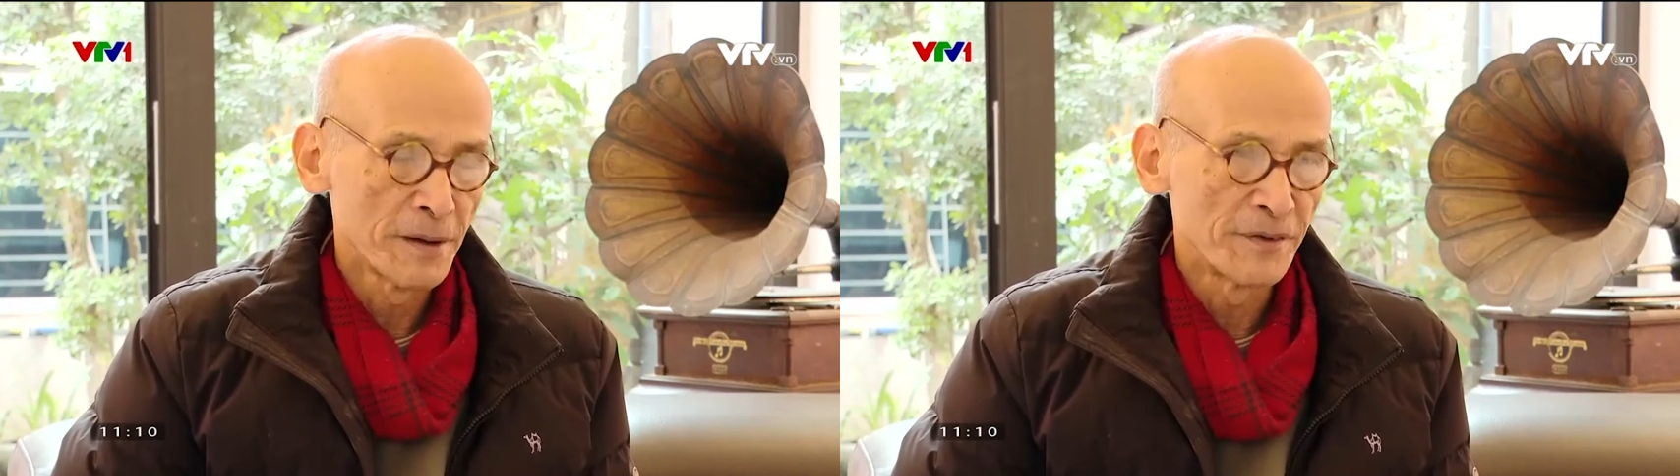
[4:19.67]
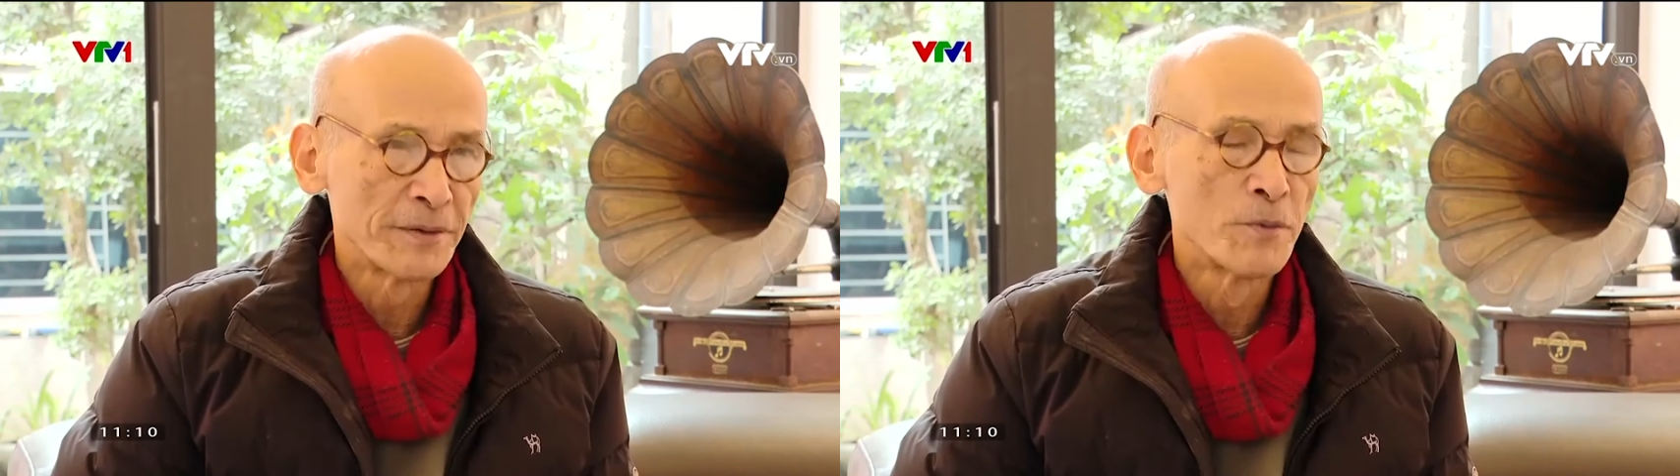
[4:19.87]

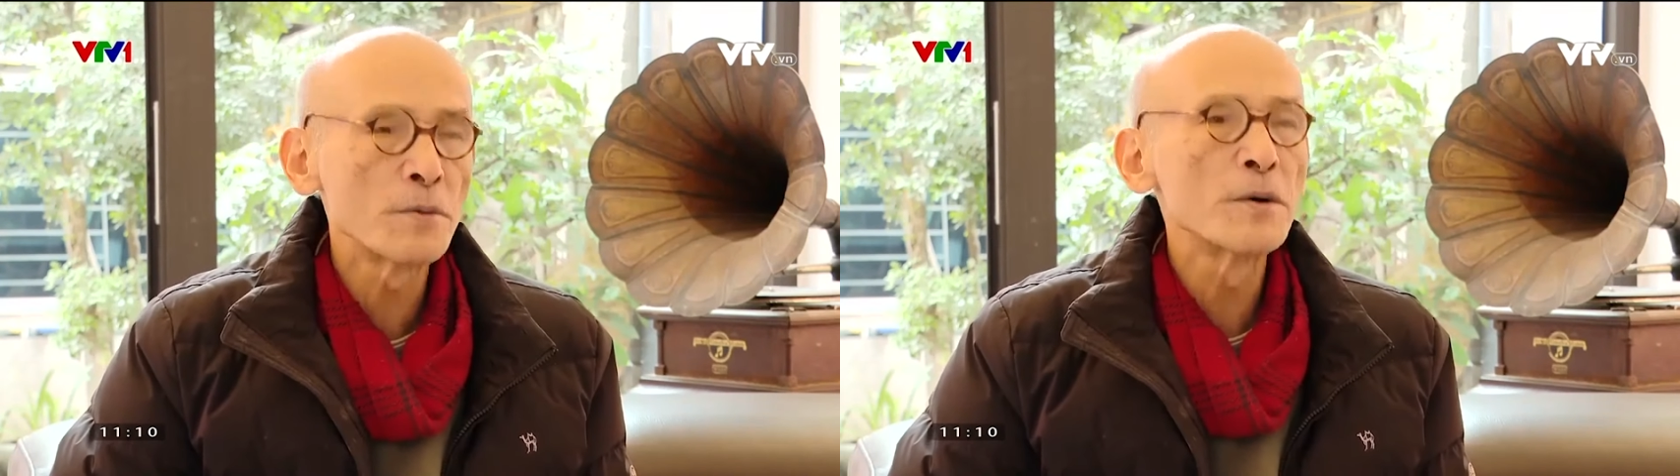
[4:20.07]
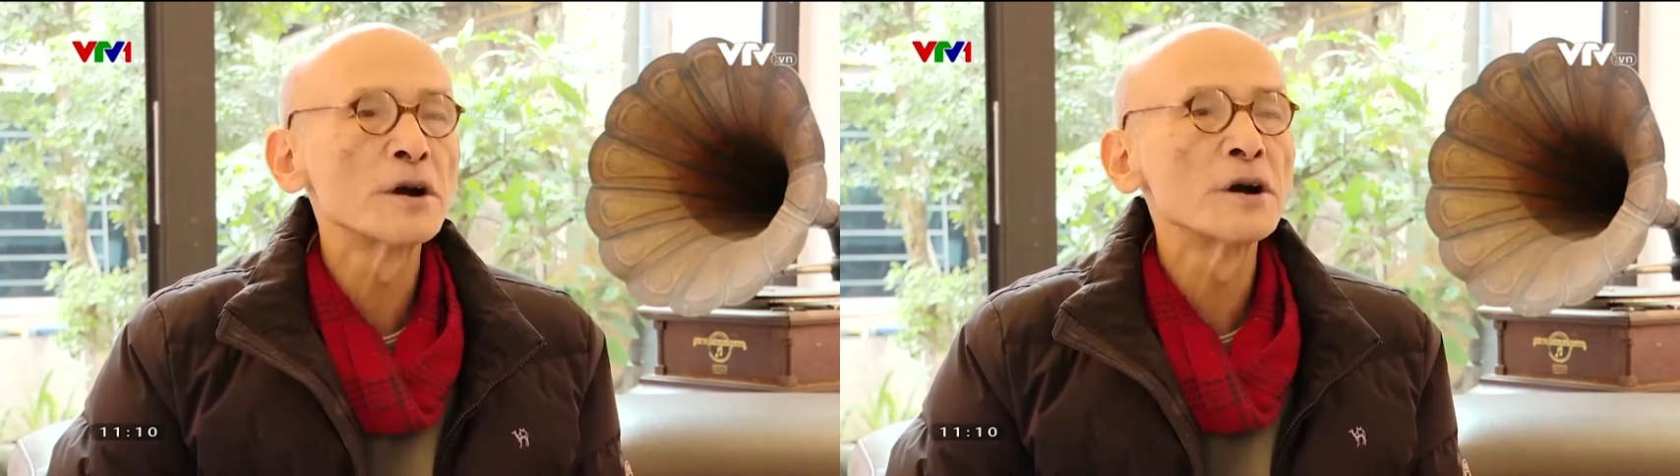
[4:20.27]
bởi vì
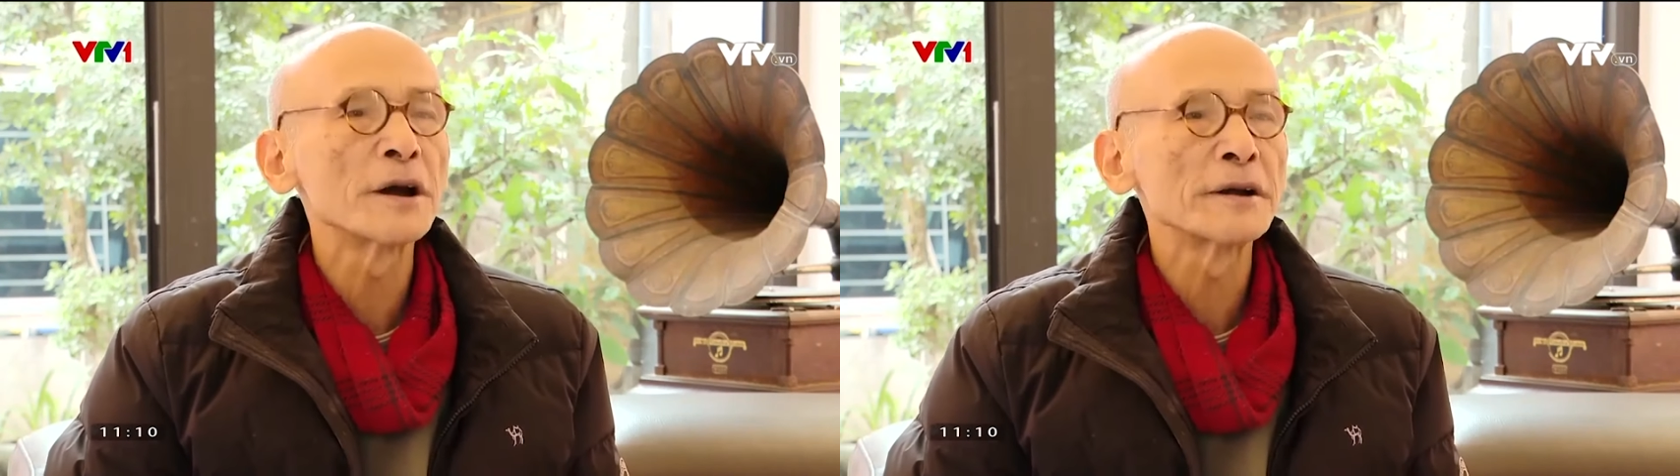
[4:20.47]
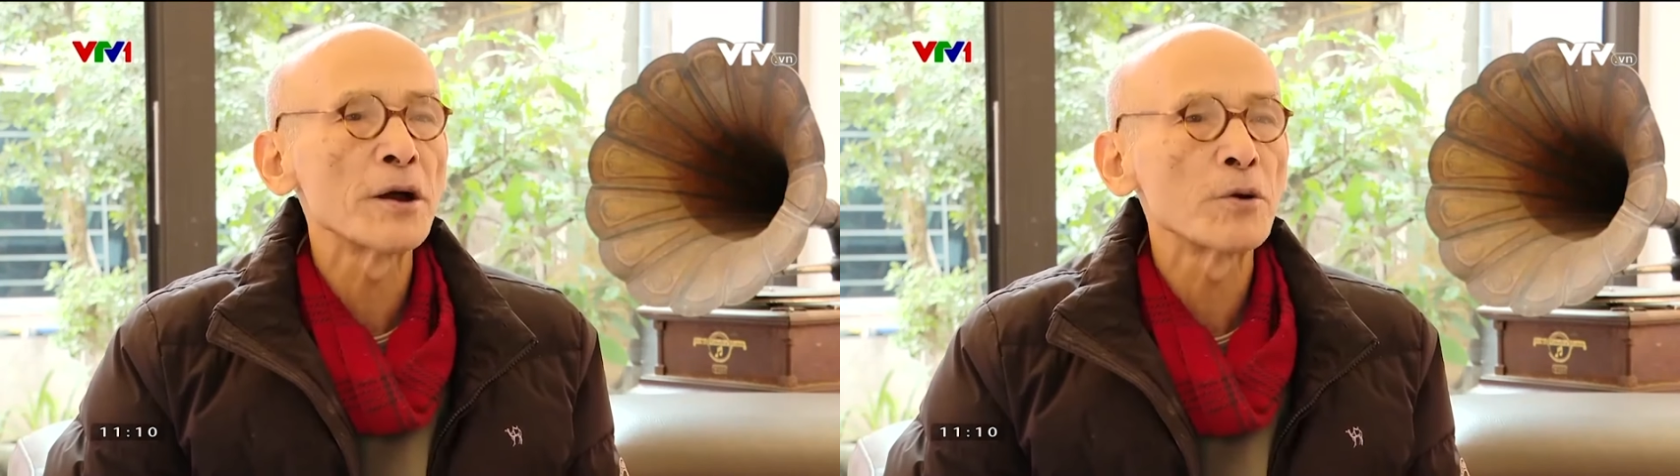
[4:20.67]
mỗi một
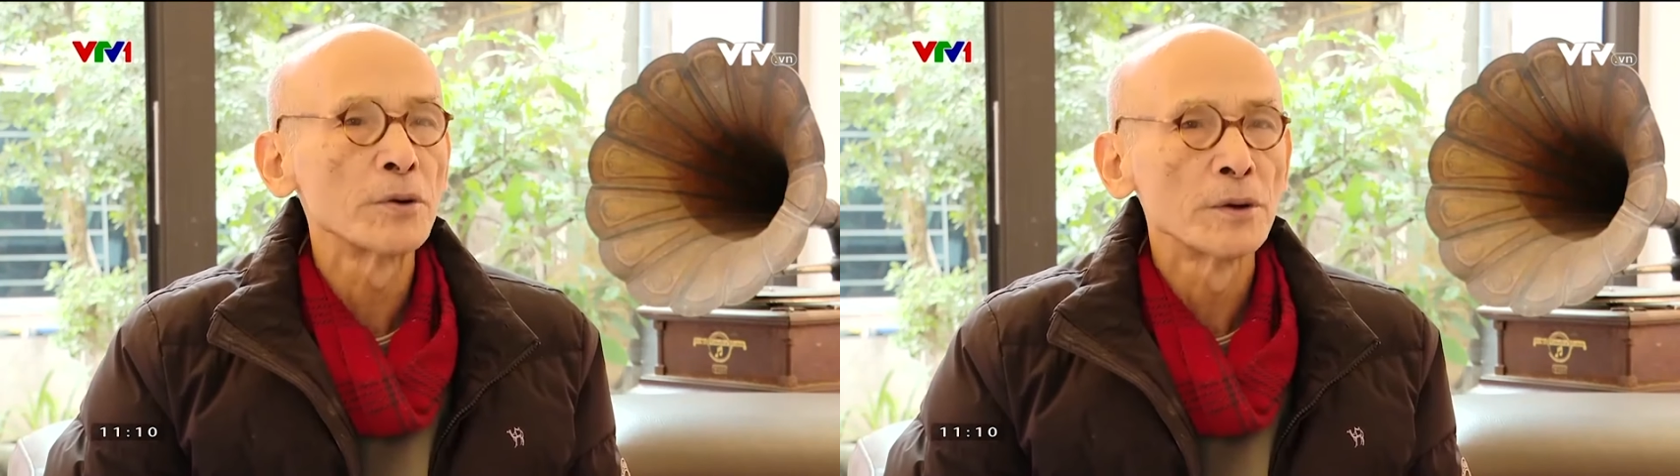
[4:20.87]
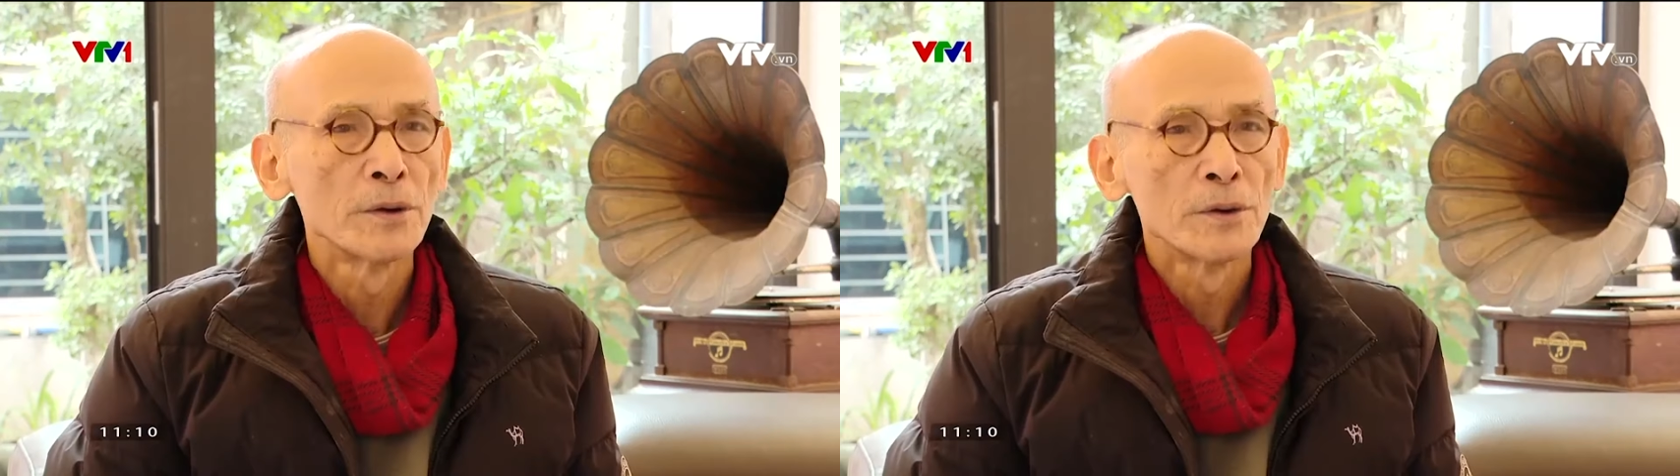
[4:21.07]
người đều